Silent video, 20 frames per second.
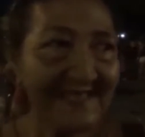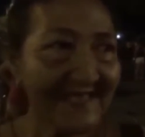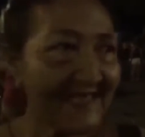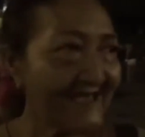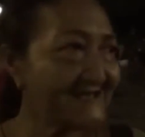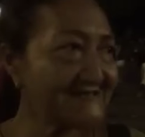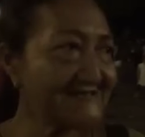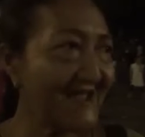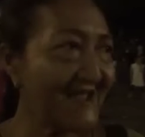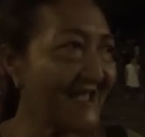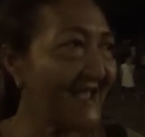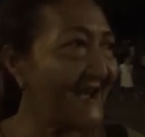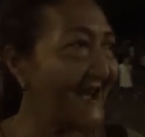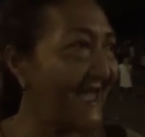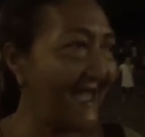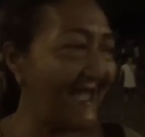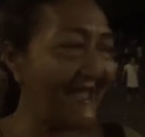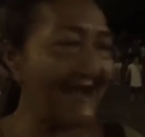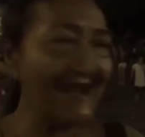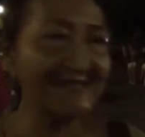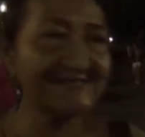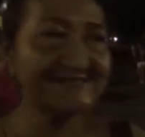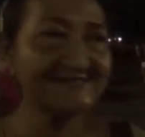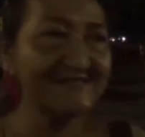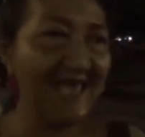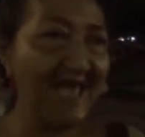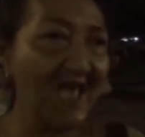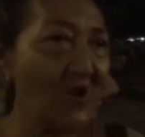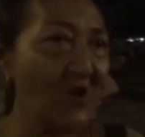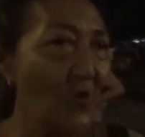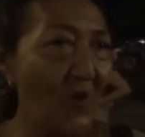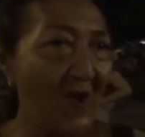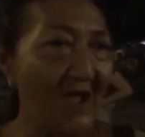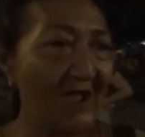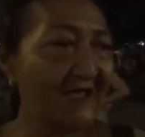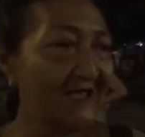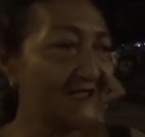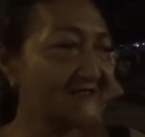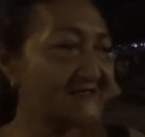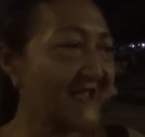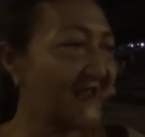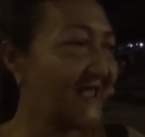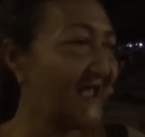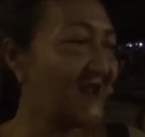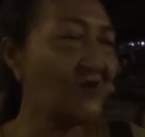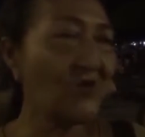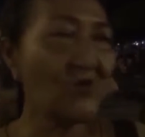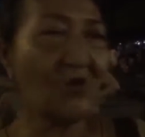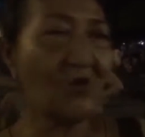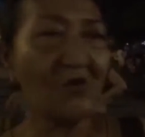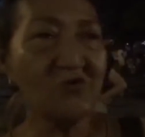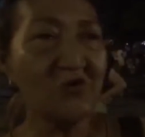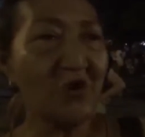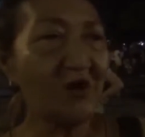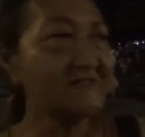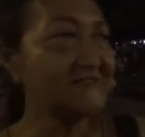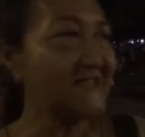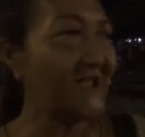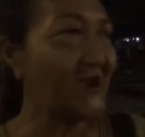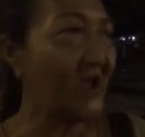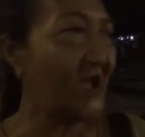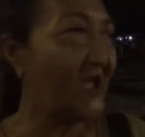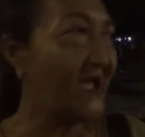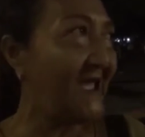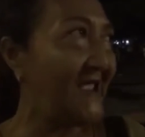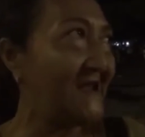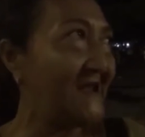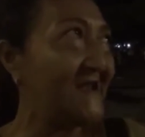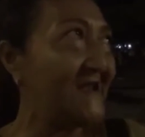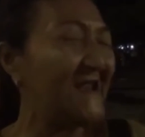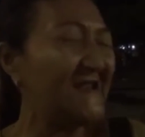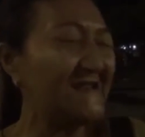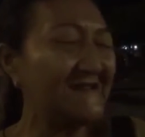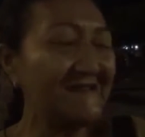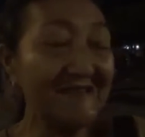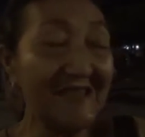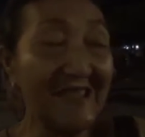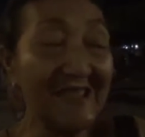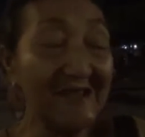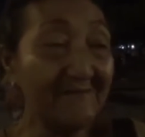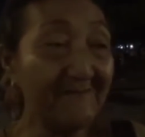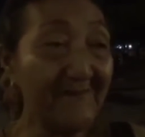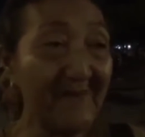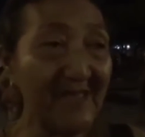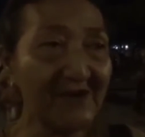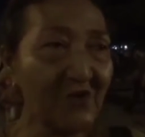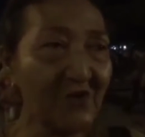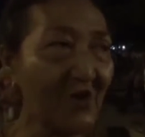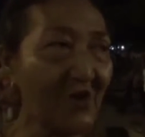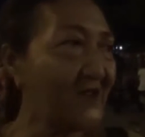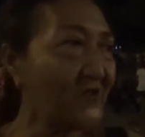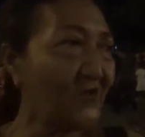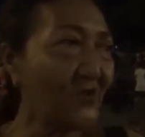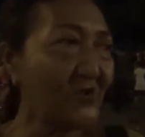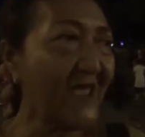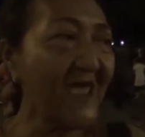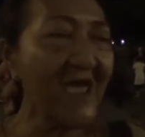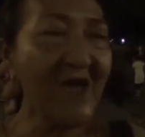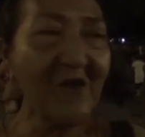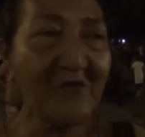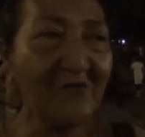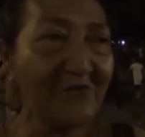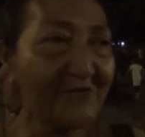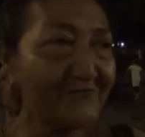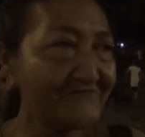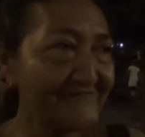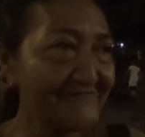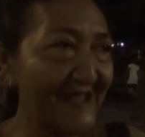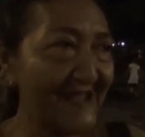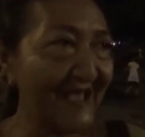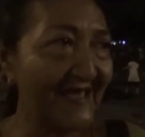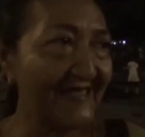que se a la cegua, que se el el, el, perro, el conejo, el